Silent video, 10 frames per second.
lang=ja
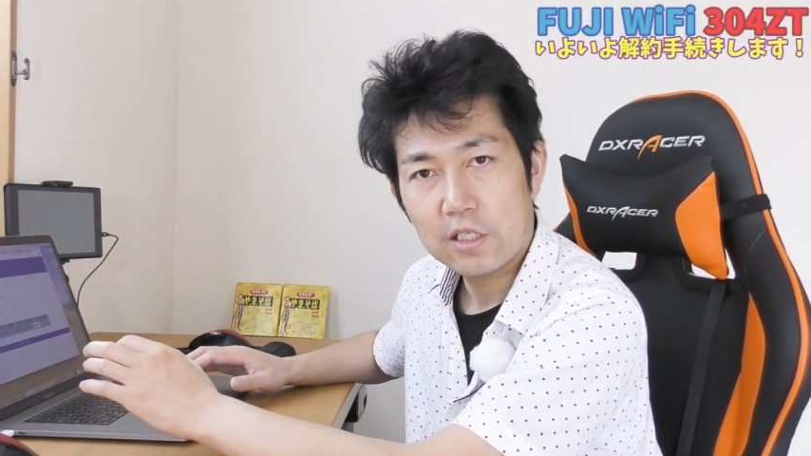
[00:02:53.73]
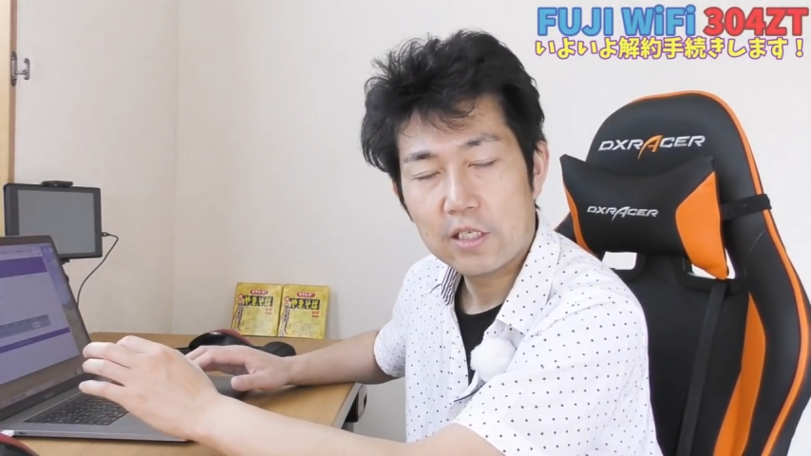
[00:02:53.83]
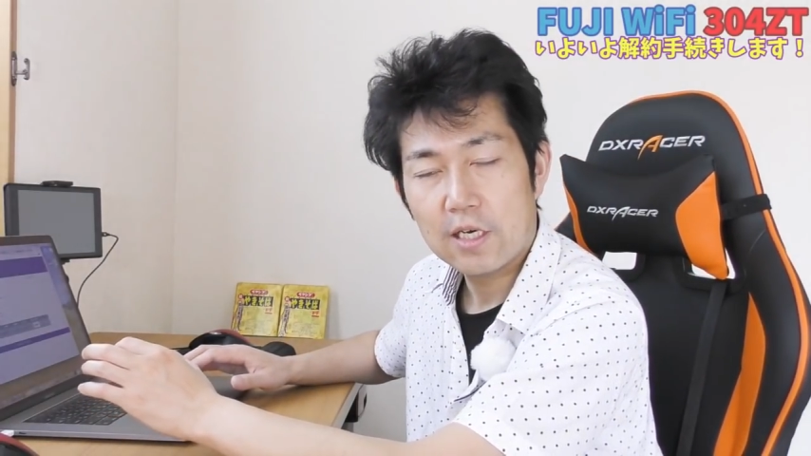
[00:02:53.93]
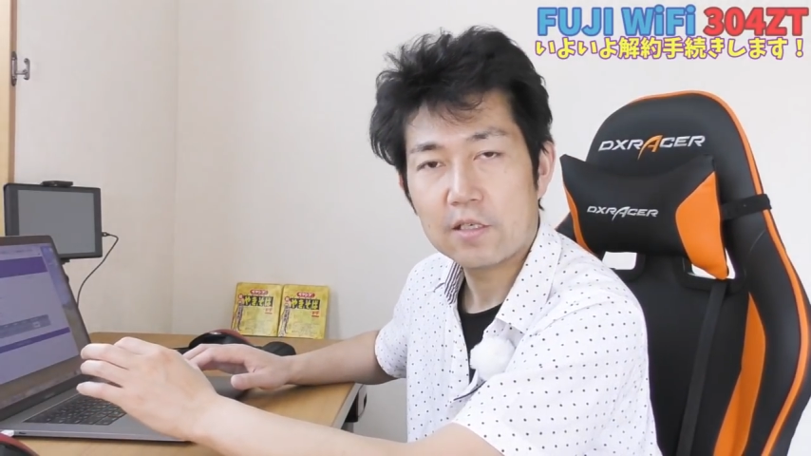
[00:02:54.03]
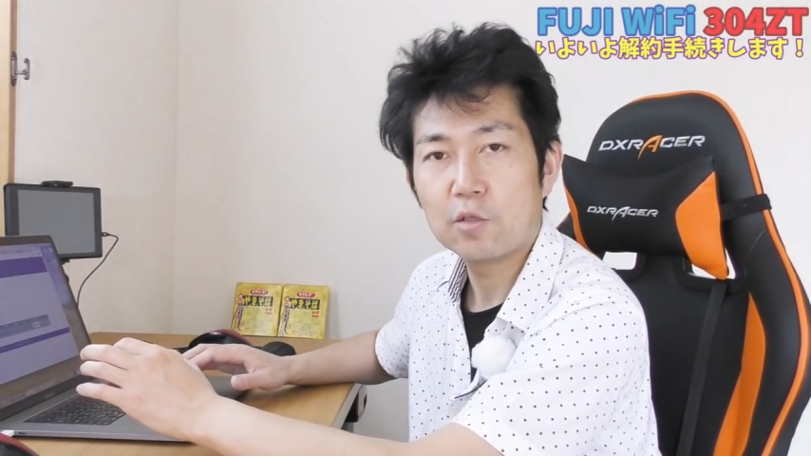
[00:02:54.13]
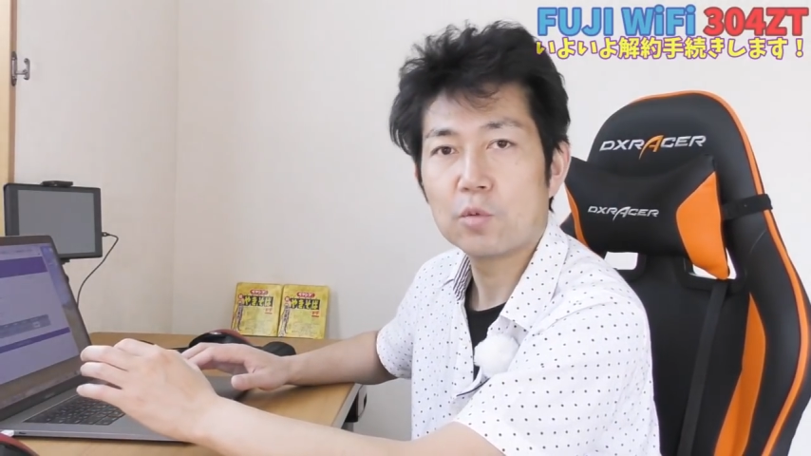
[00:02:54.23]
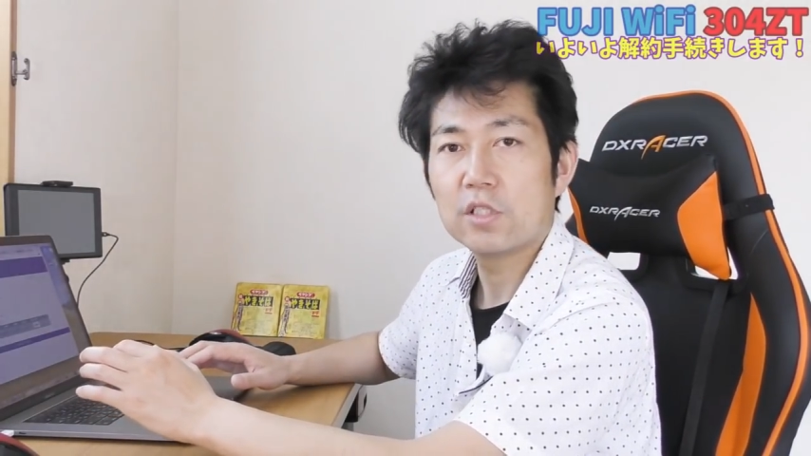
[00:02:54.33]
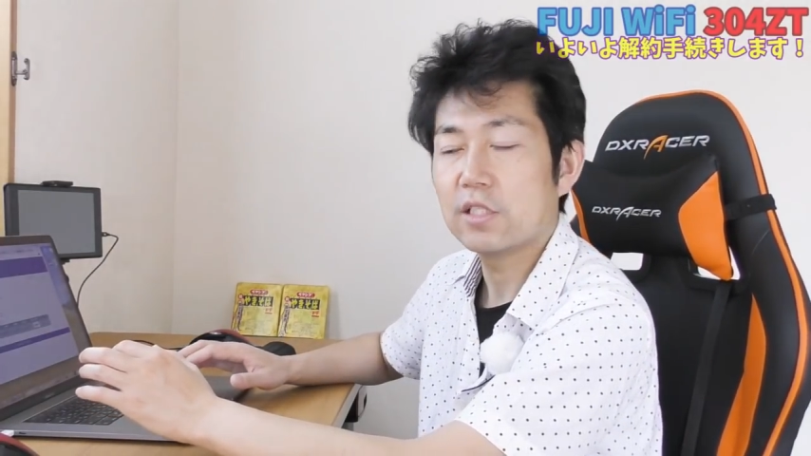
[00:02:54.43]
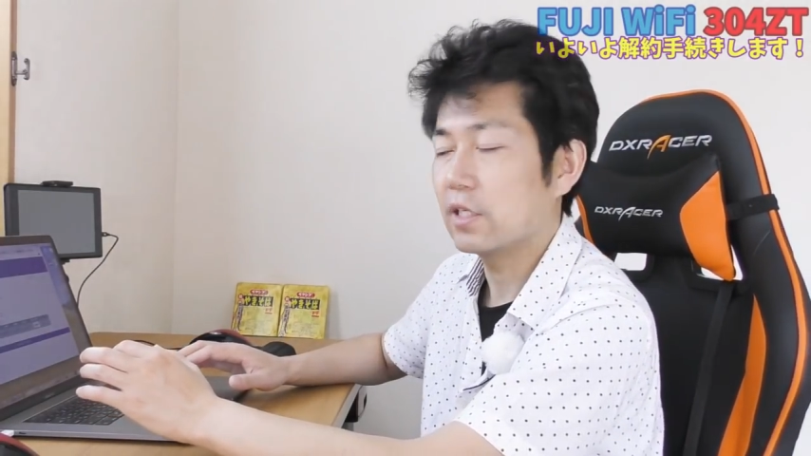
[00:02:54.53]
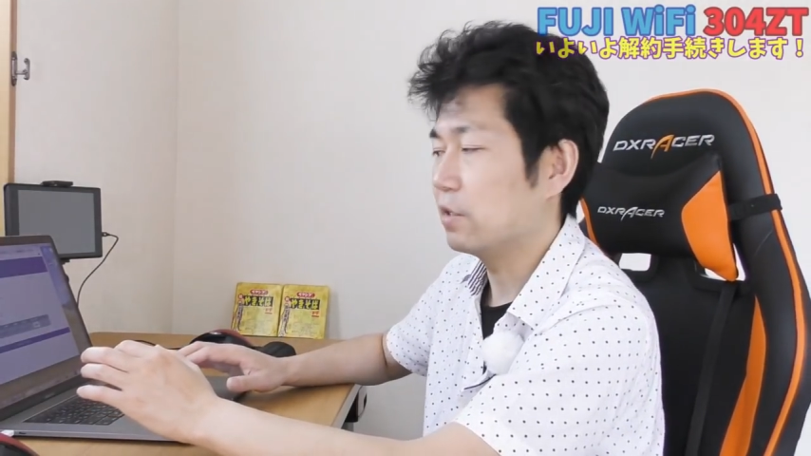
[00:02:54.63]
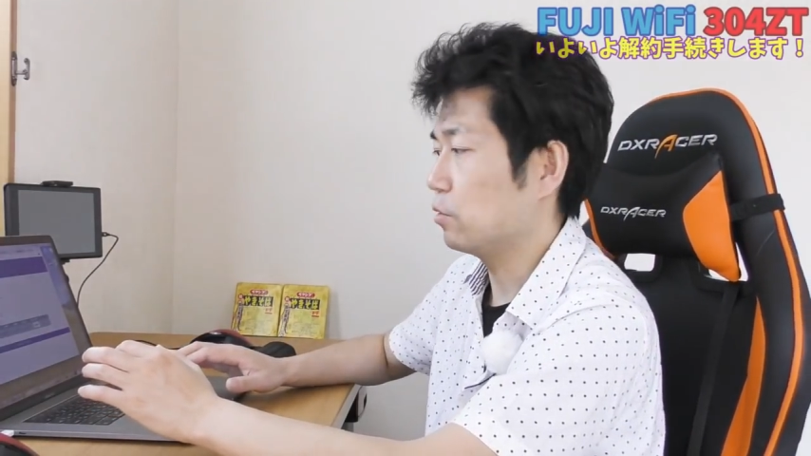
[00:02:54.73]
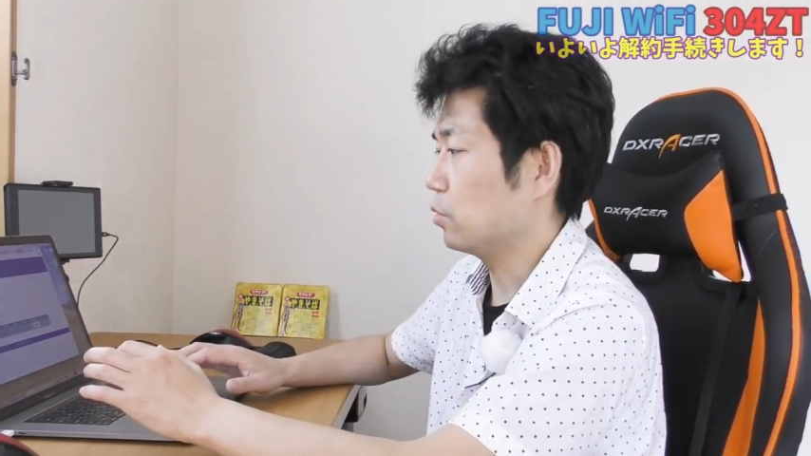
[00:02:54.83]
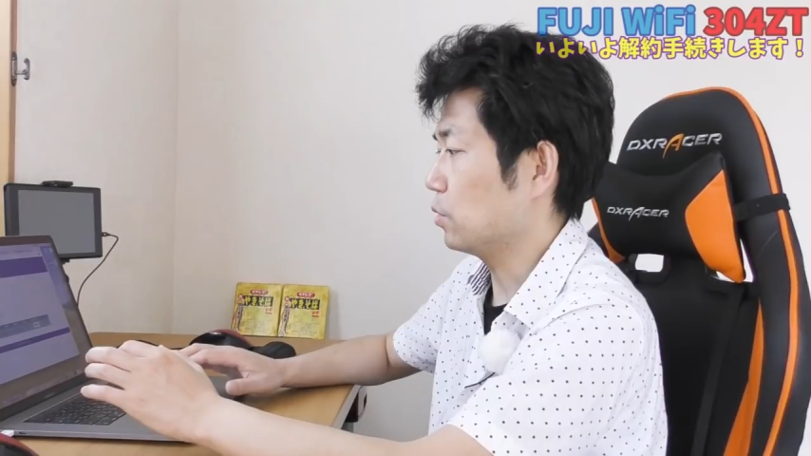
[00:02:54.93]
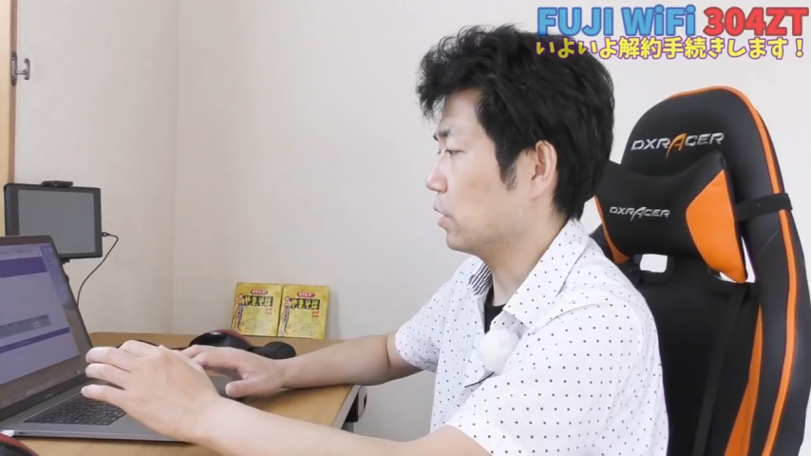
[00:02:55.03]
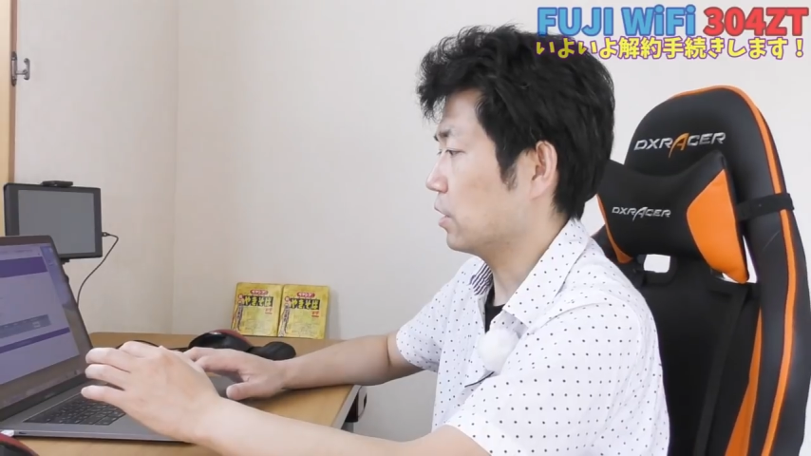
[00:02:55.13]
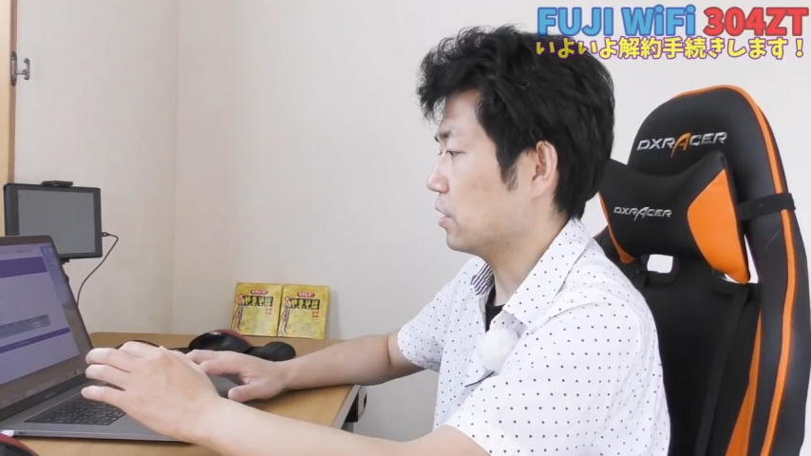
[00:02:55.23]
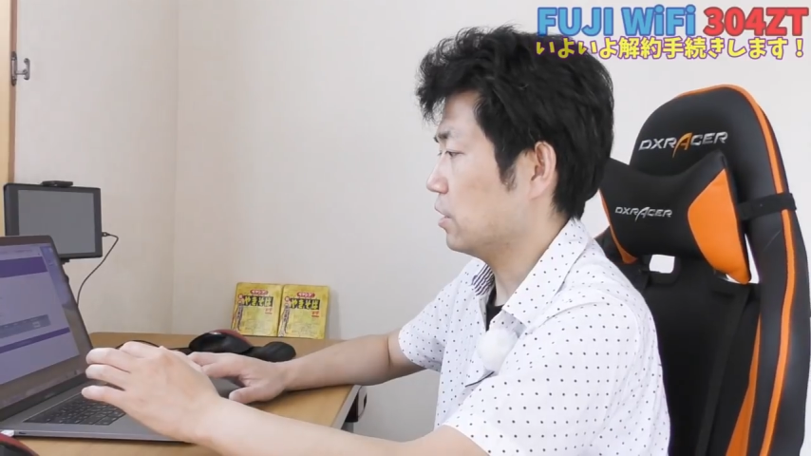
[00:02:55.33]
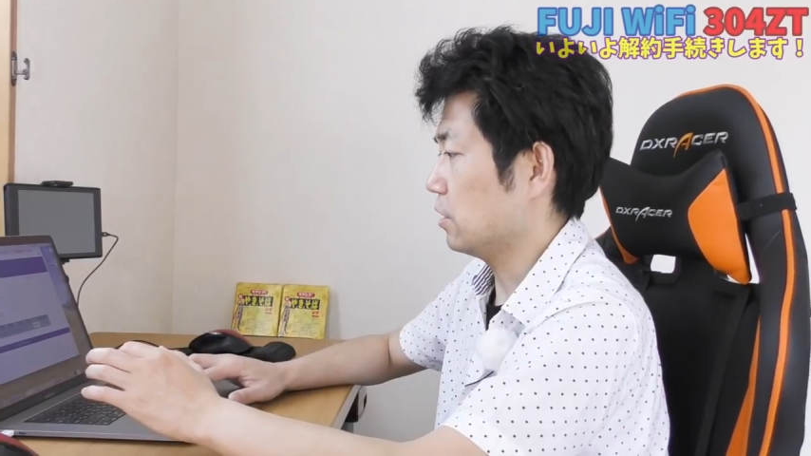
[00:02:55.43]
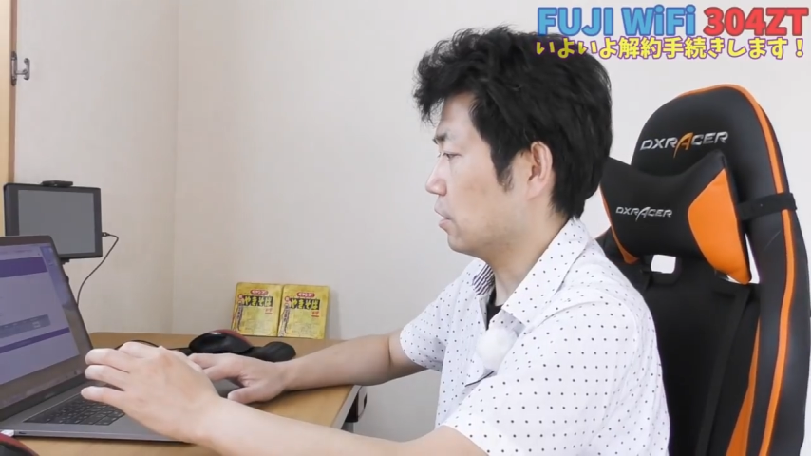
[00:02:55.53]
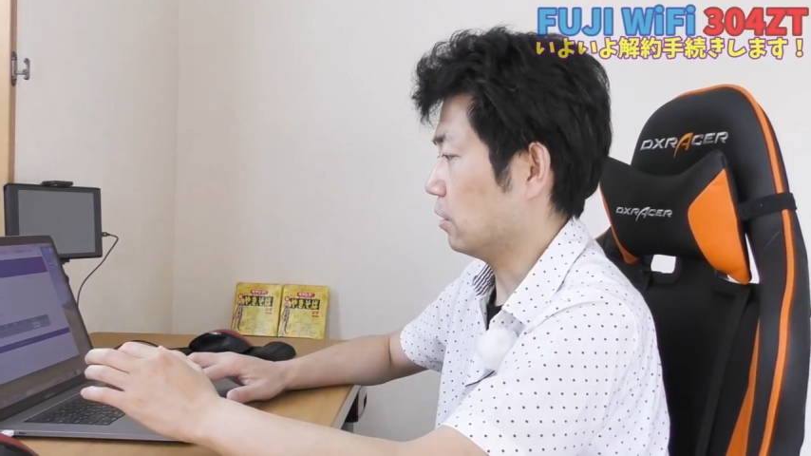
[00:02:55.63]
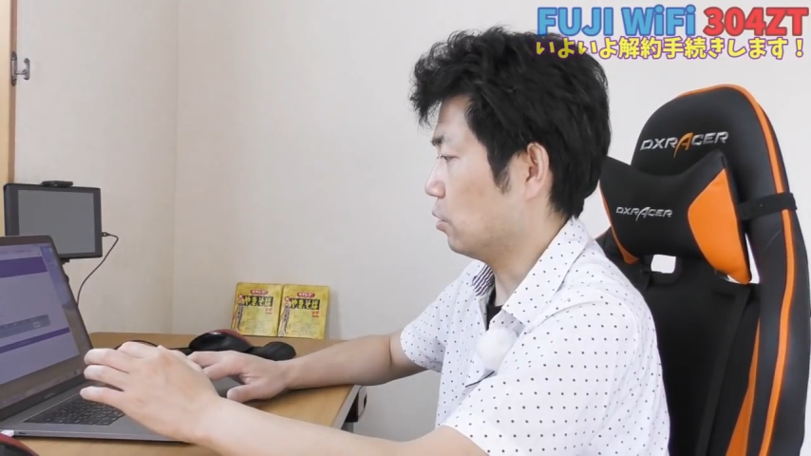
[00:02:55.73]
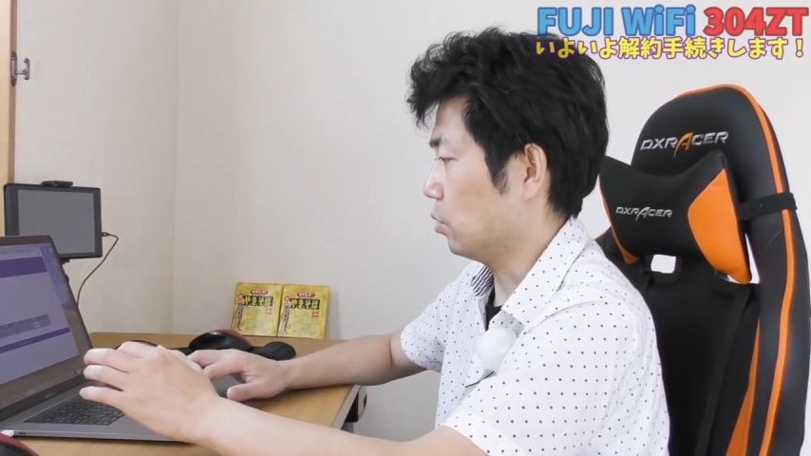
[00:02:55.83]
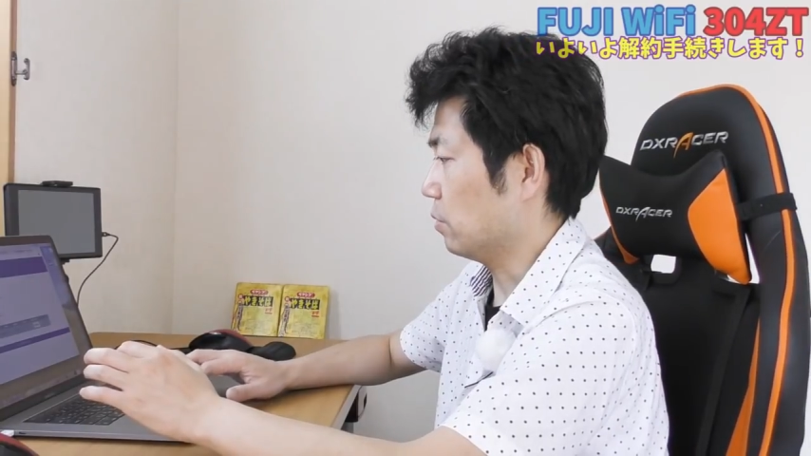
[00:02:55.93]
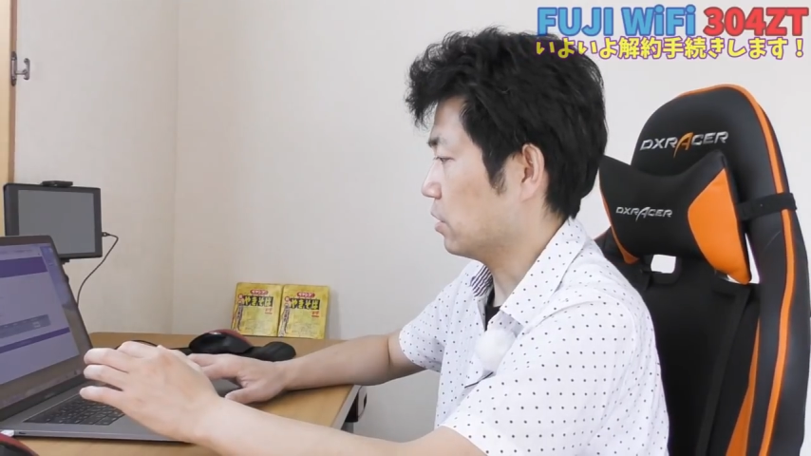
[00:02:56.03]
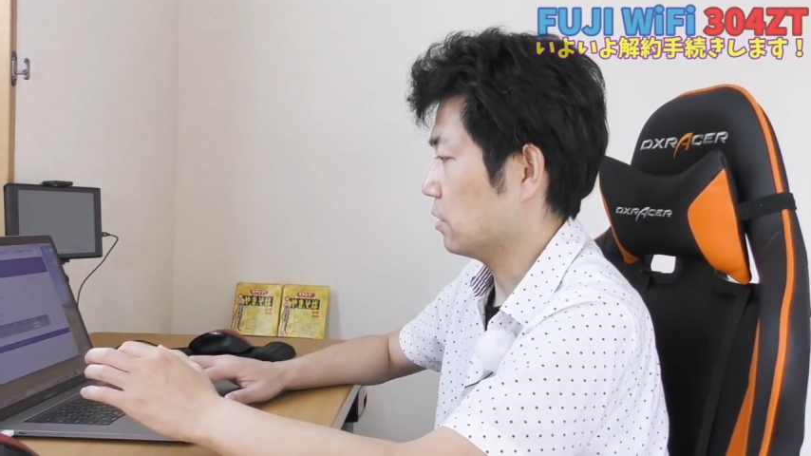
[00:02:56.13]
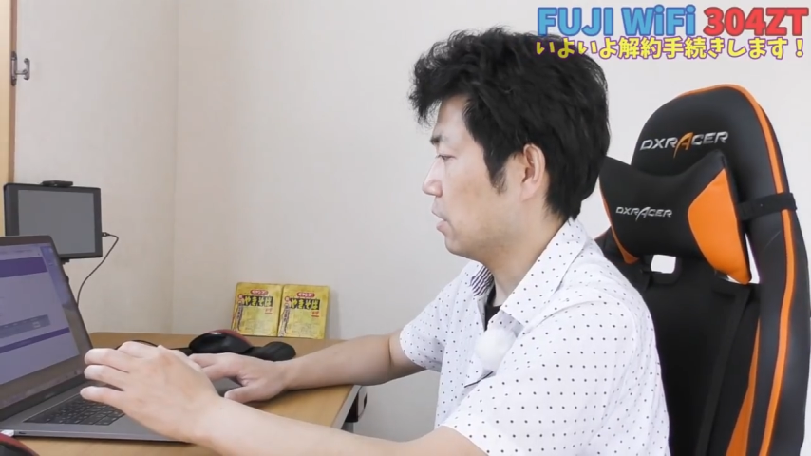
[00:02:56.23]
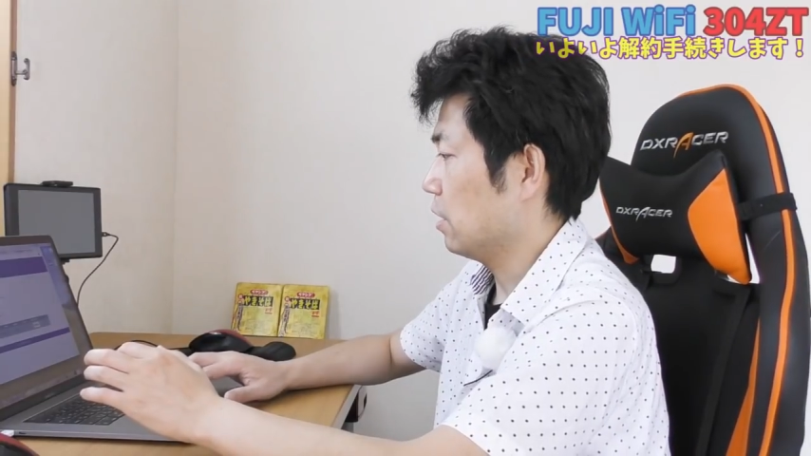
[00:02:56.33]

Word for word: 機器が表示されるという形になっております。